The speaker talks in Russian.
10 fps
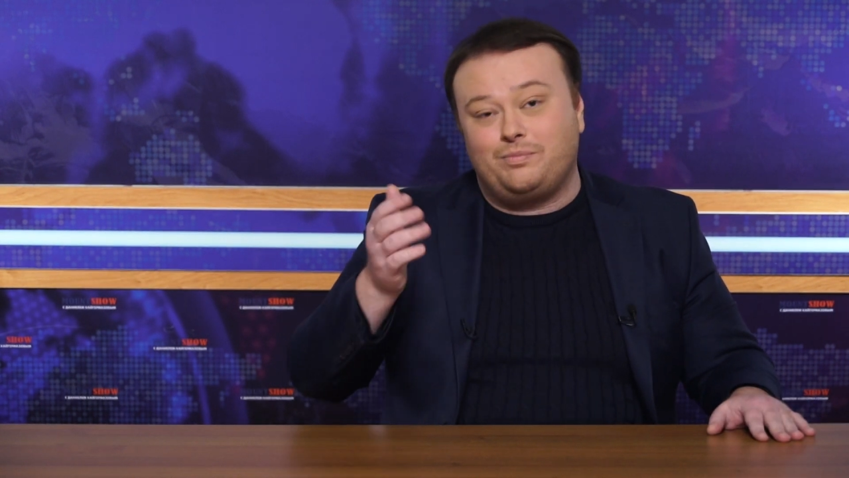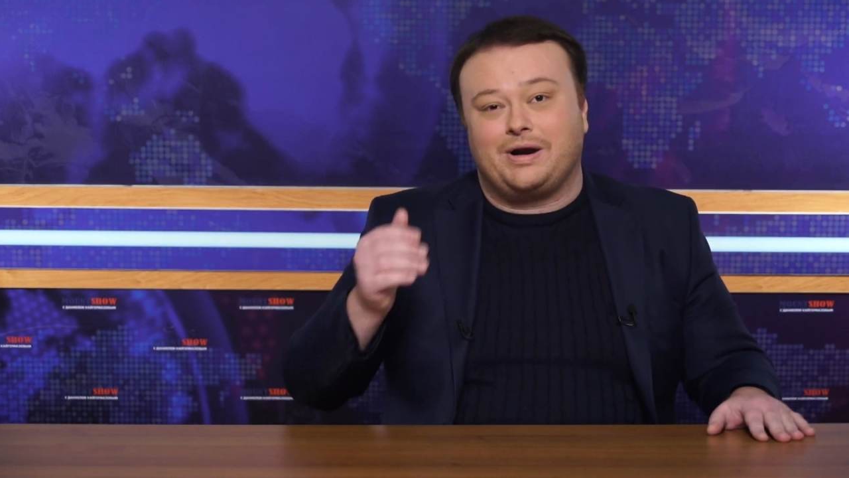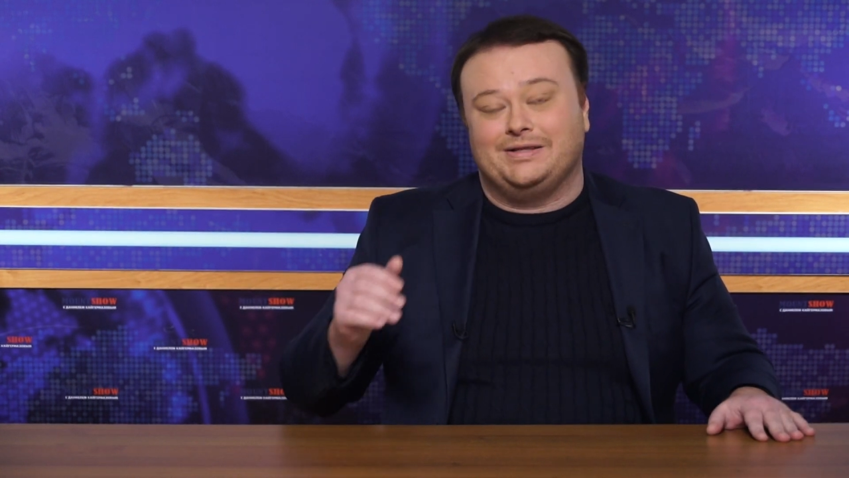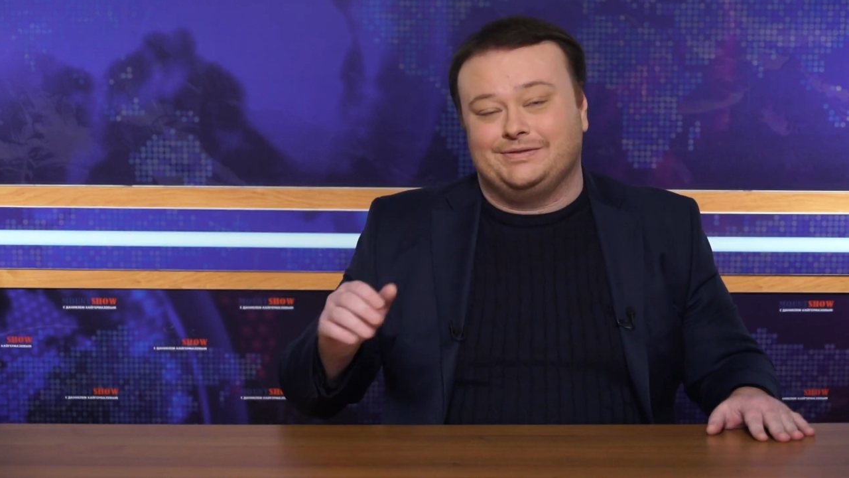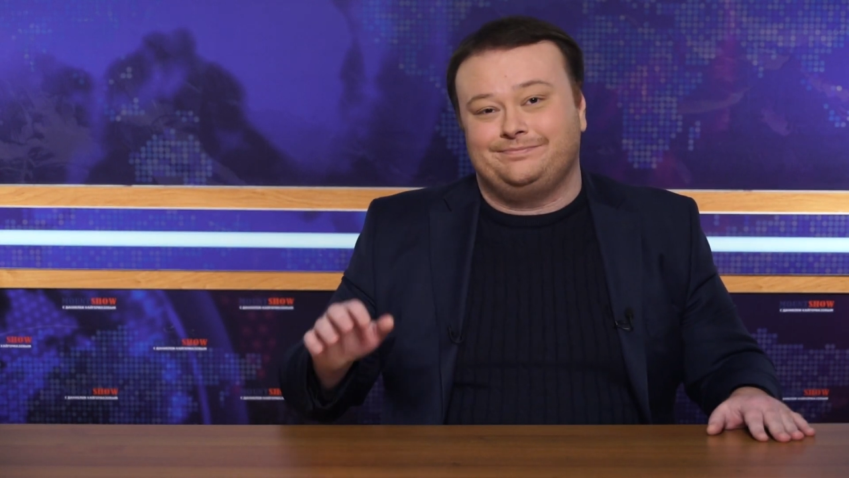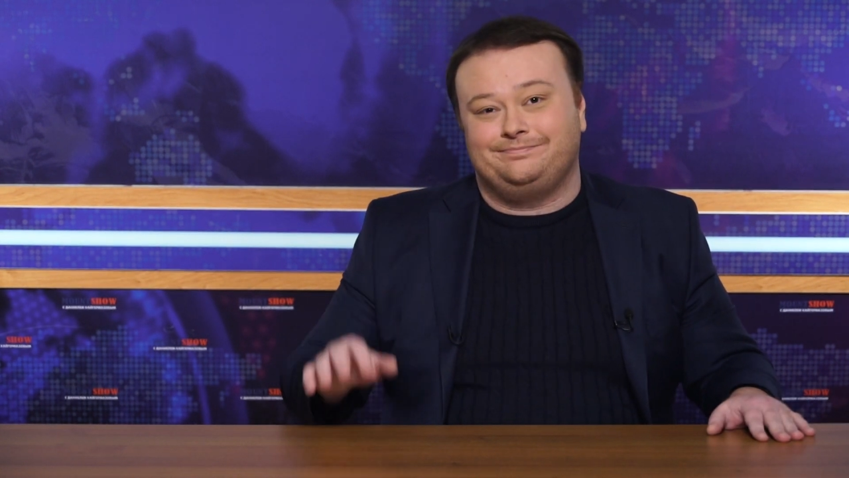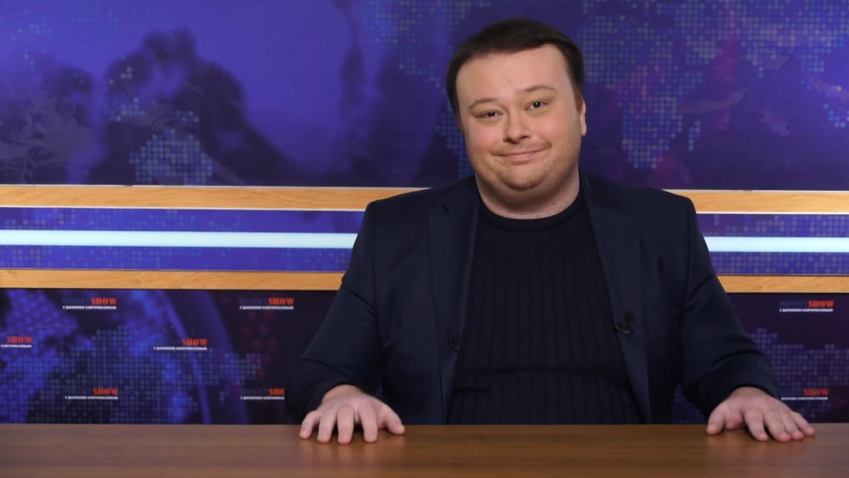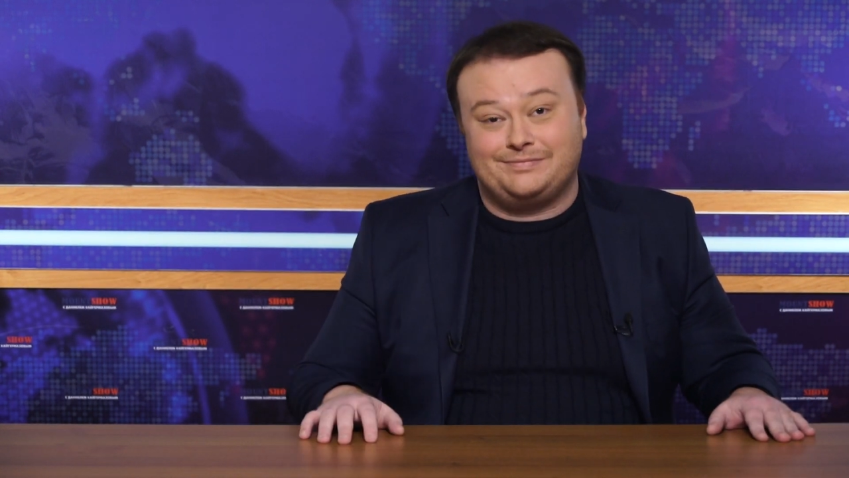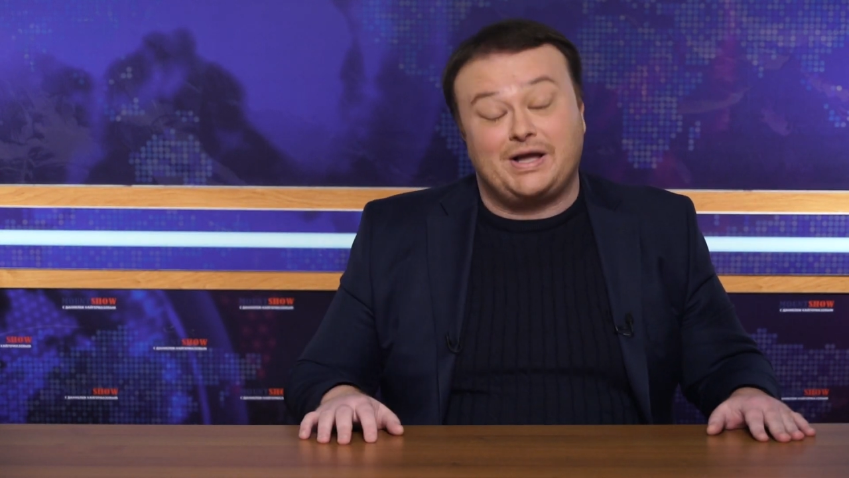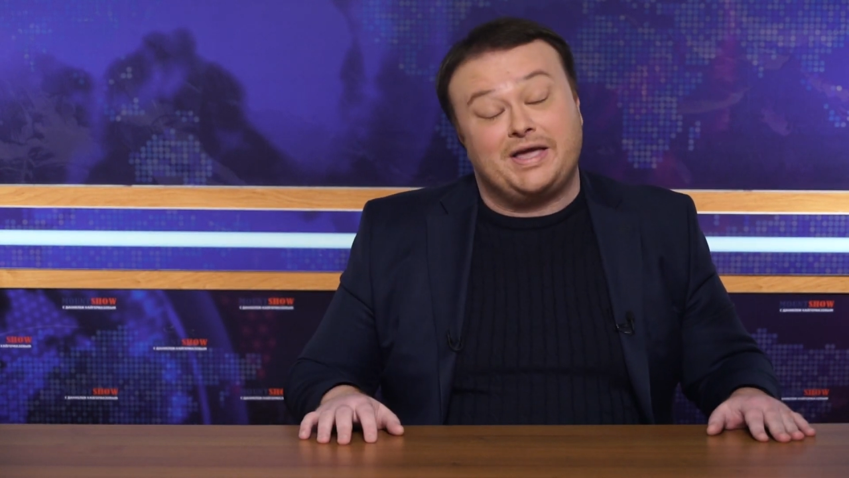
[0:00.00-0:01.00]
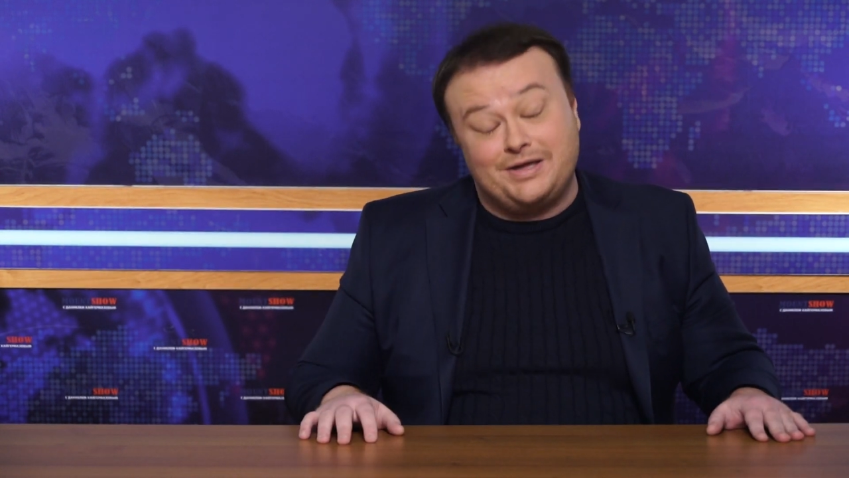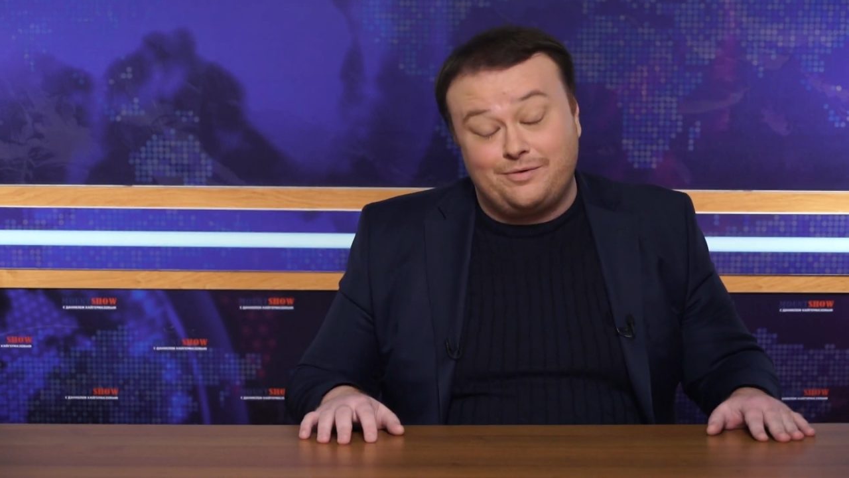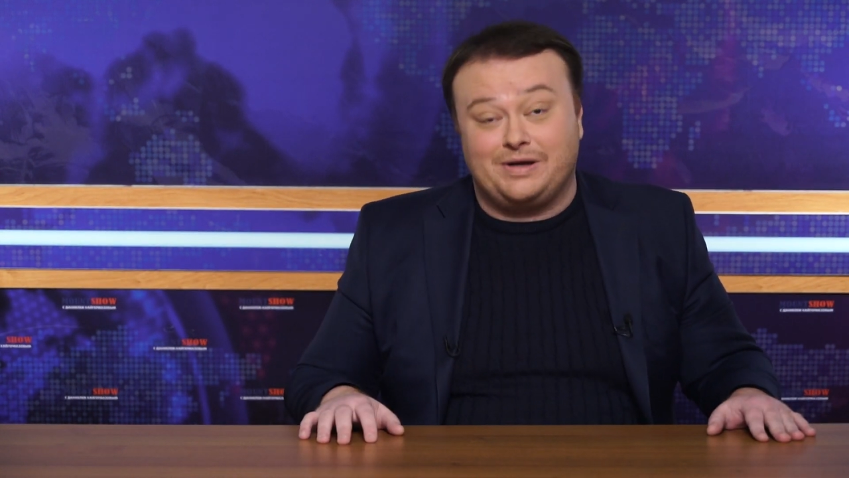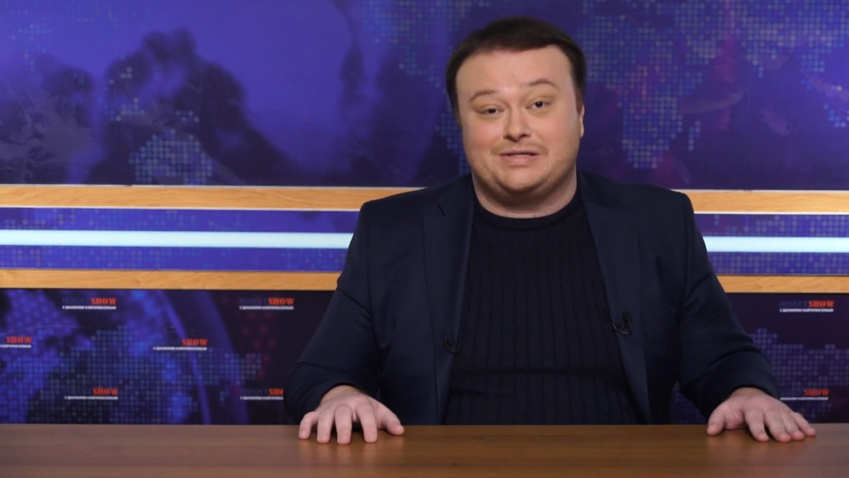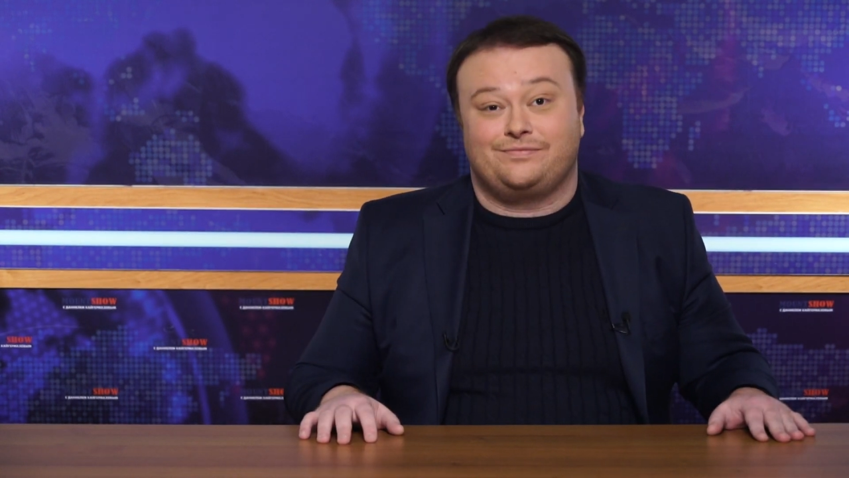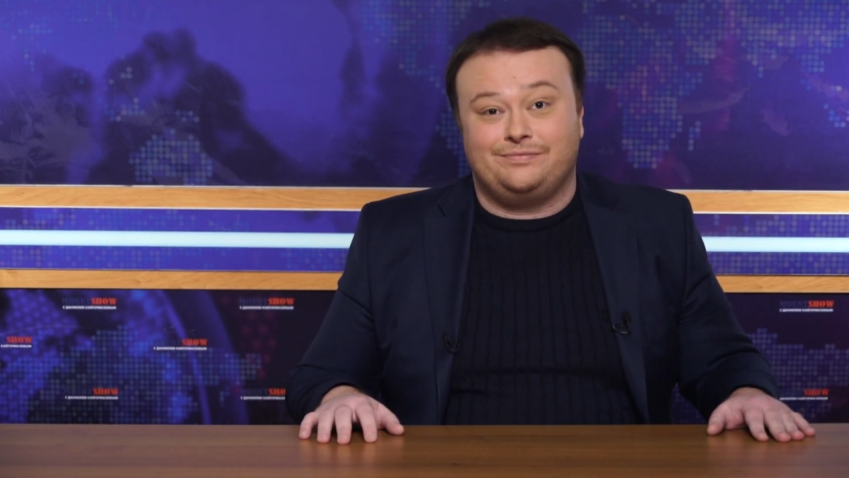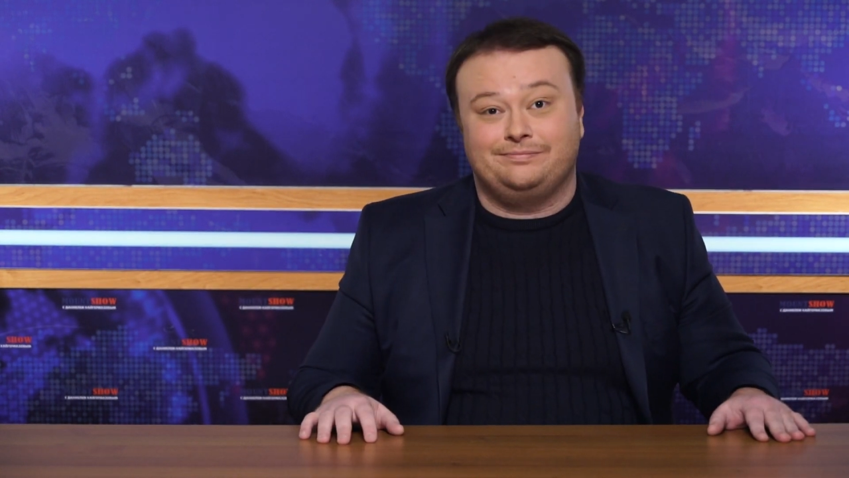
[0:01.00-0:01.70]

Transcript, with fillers: брат, Кайгермазов,